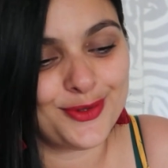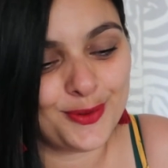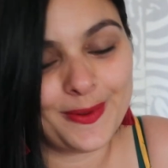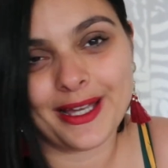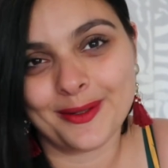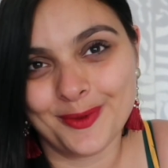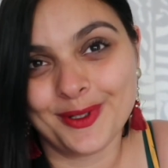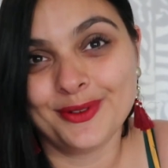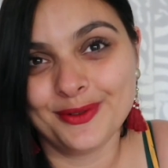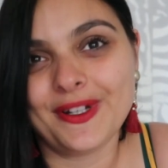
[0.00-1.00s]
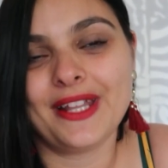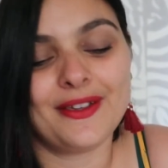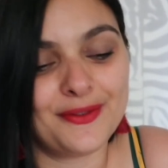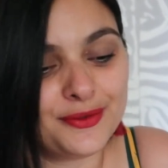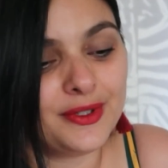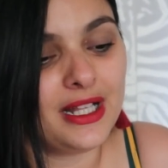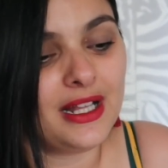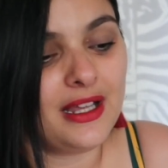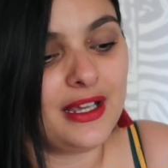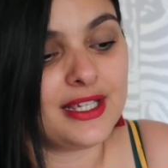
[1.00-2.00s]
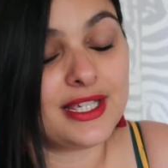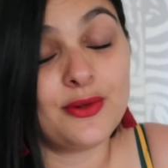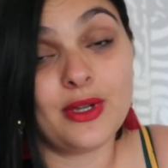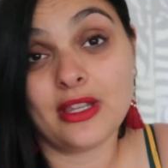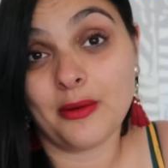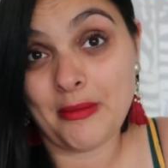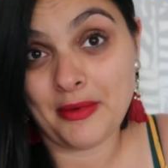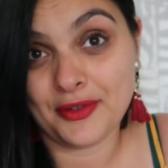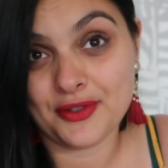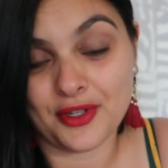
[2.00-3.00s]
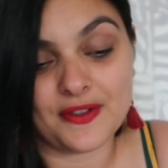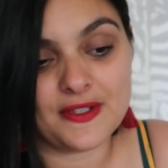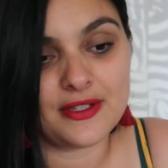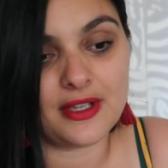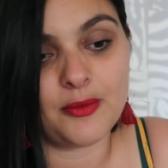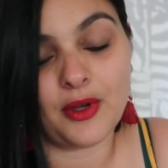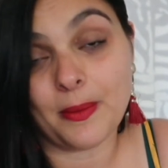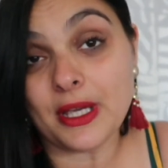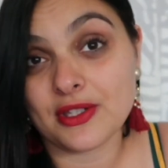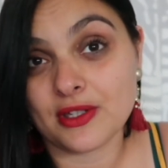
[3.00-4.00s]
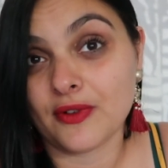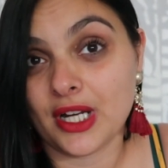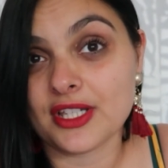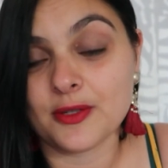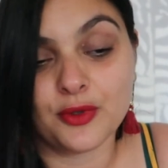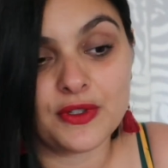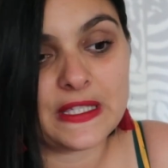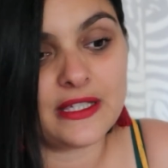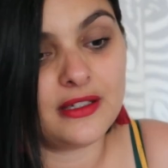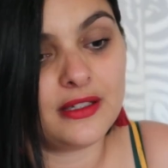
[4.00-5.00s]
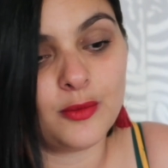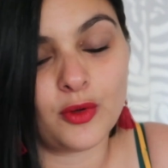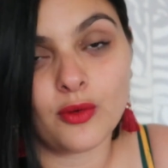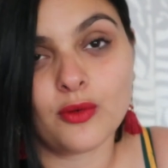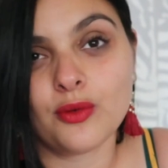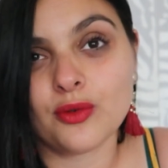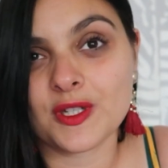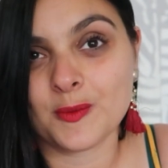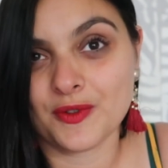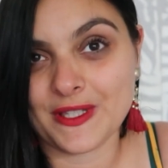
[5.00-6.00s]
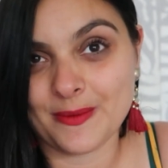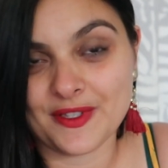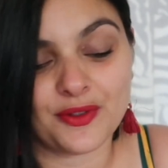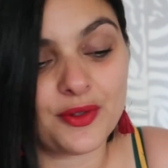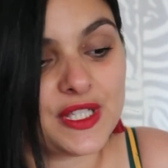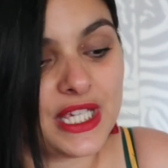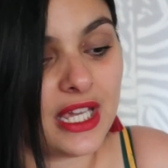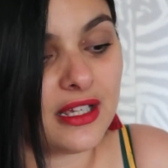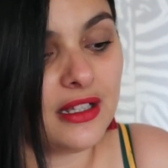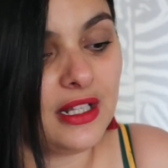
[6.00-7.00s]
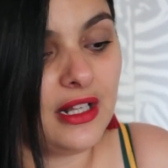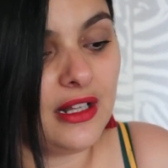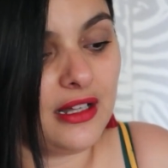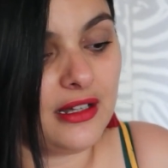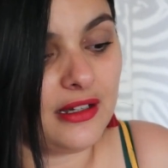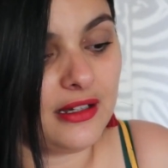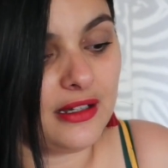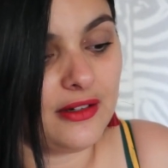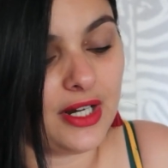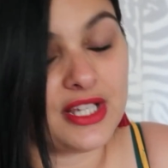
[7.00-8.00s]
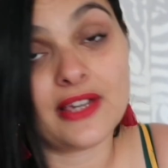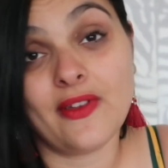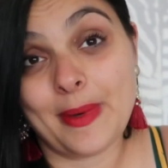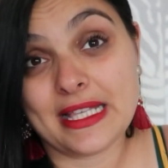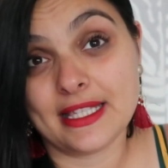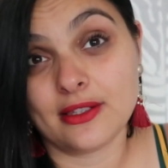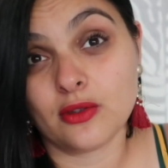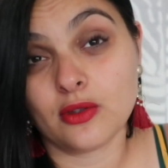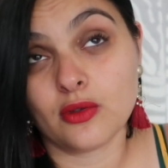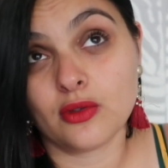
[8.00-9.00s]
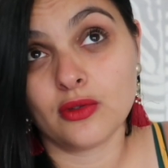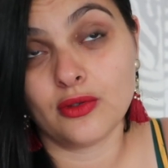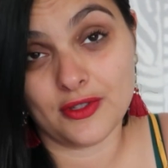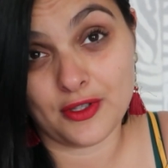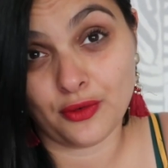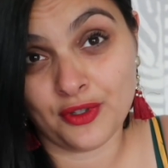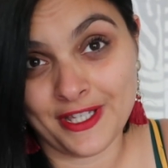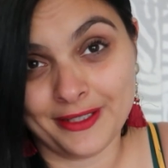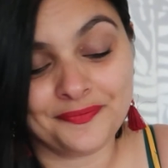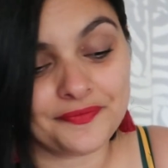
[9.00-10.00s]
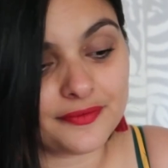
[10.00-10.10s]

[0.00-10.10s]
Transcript: super bonne nouvelle avec vous. J'ai eu énormément de chance. Bon après j'ai voilà, bossé mon concours, j'ai bossé mes entretiens. Euh, voilà, j'avais passé deux entretiens